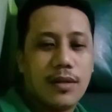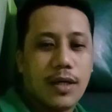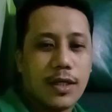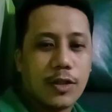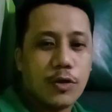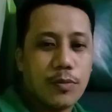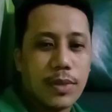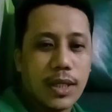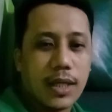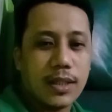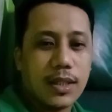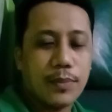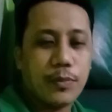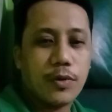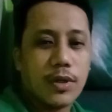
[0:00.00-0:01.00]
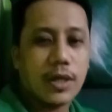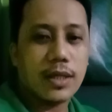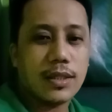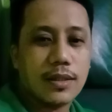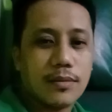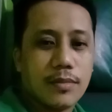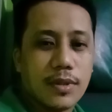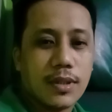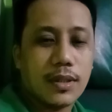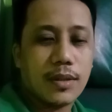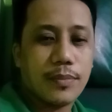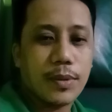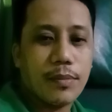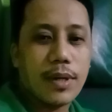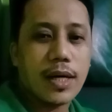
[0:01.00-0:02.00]
At gumaganda po ang kanyang
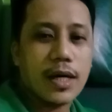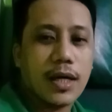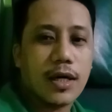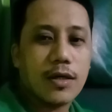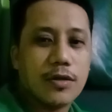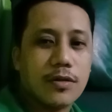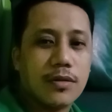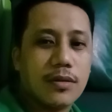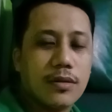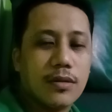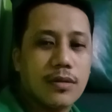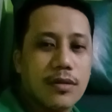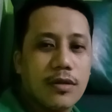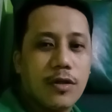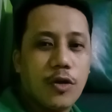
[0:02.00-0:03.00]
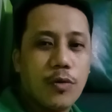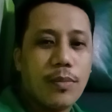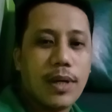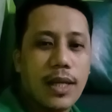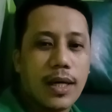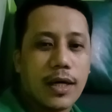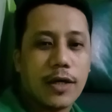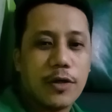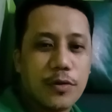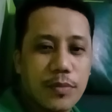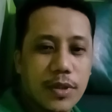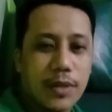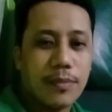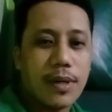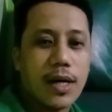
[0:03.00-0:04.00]
mga pabahay ngayon. Lumalaki yung
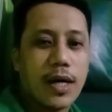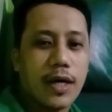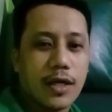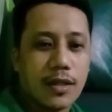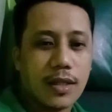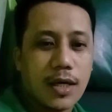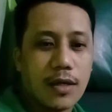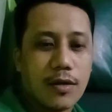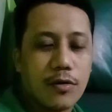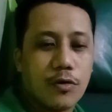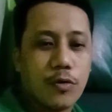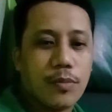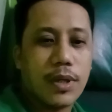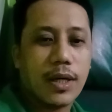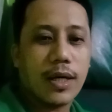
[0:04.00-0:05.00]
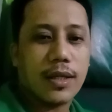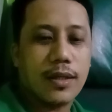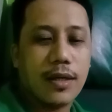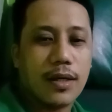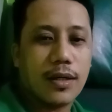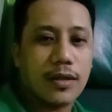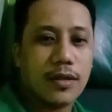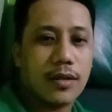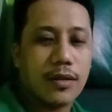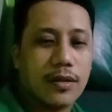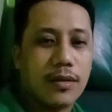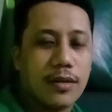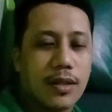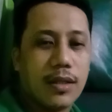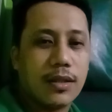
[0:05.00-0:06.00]
mga bahay at lalong gumaganda ang,
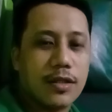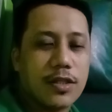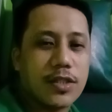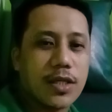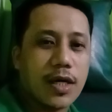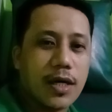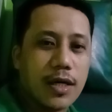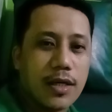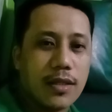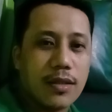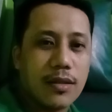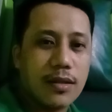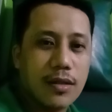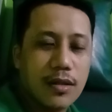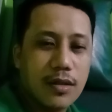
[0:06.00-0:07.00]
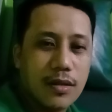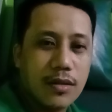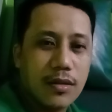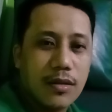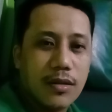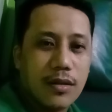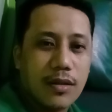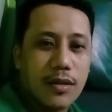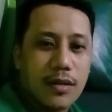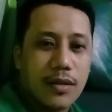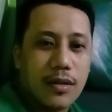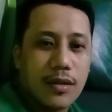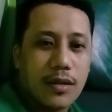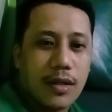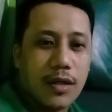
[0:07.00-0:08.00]
ang design.
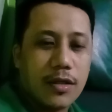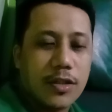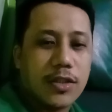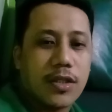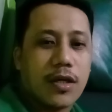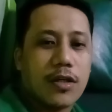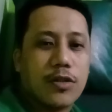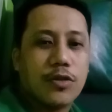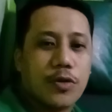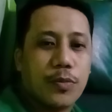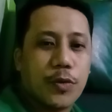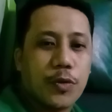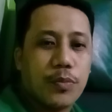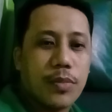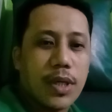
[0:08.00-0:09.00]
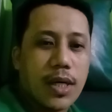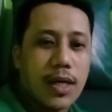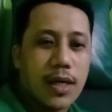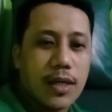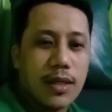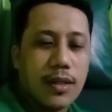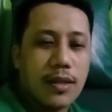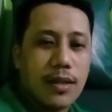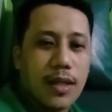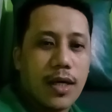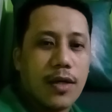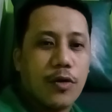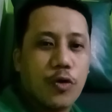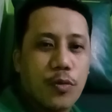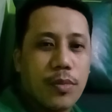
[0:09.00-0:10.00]
Ang structure po ng bahay
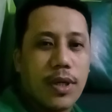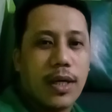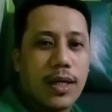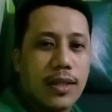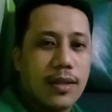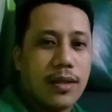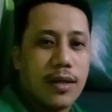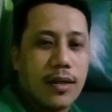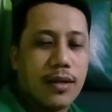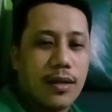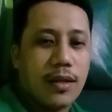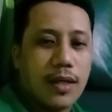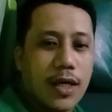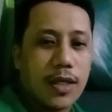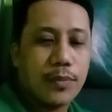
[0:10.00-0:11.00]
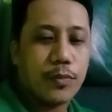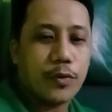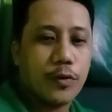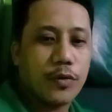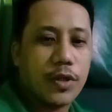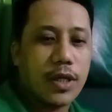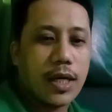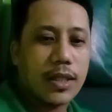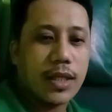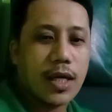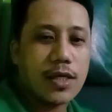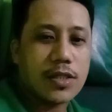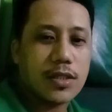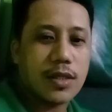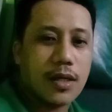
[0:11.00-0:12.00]
lalong gumaganda. Lahat po
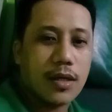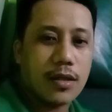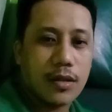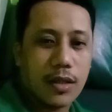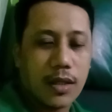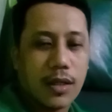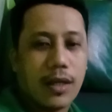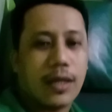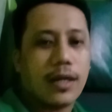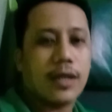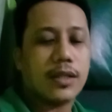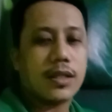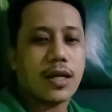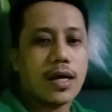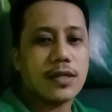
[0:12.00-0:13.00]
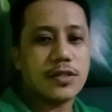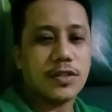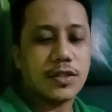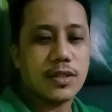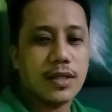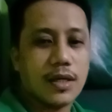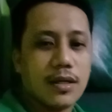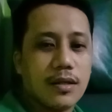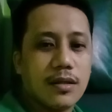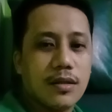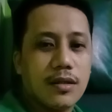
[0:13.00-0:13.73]
tinatiles na, natatrasis na.